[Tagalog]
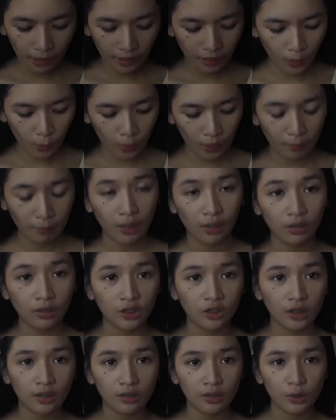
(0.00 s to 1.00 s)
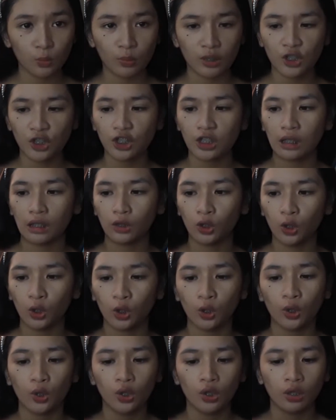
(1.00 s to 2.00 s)
by the way, meron siyang switch dito
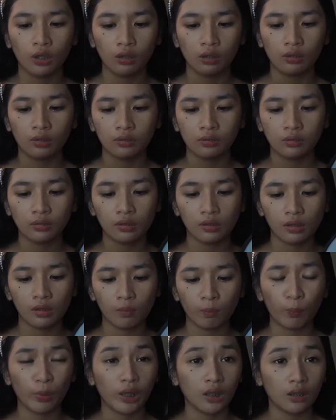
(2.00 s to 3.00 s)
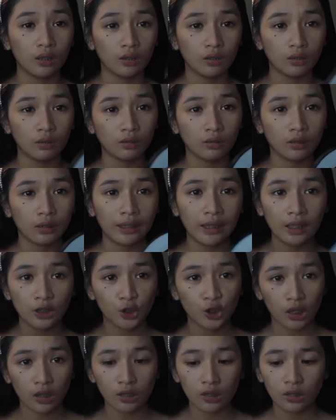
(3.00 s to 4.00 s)
na pwedeng
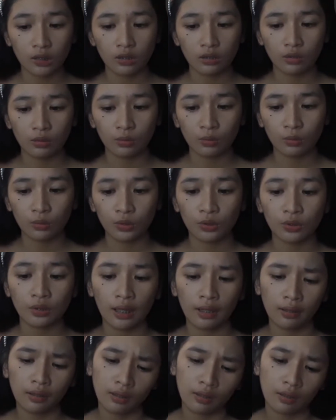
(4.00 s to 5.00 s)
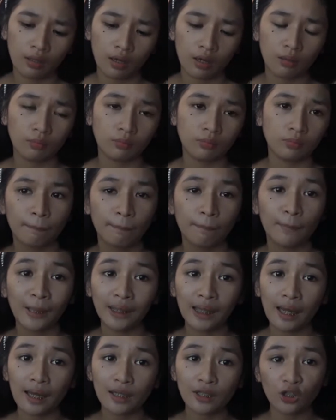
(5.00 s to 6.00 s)
i-adjust kung gusto natin um,
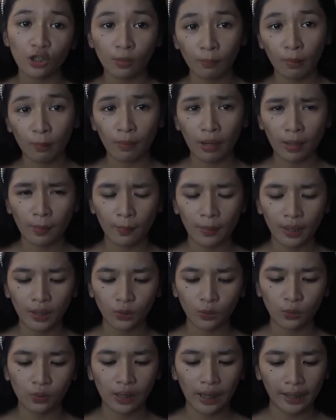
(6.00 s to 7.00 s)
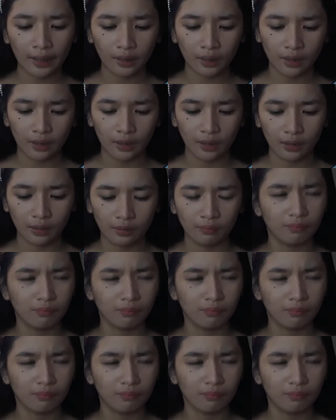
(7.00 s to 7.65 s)
mataas or mababa yung lighting.